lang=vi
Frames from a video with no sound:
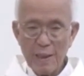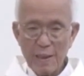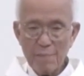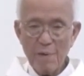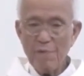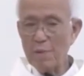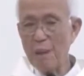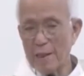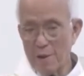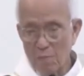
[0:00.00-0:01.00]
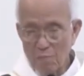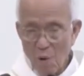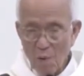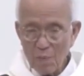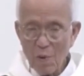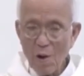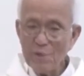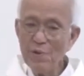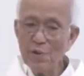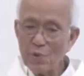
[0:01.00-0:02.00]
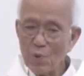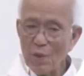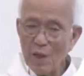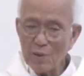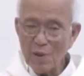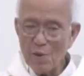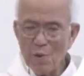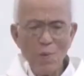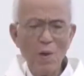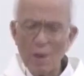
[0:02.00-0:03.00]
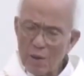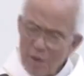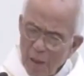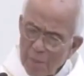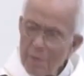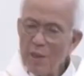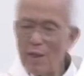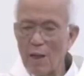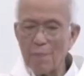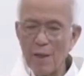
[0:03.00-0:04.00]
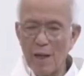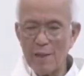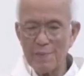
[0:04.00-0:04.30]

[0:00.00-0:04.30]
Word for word: Bởi vì bài đọc 1 nói Thiên Chúa là tình yêu, cứ lặp đi lặp lại.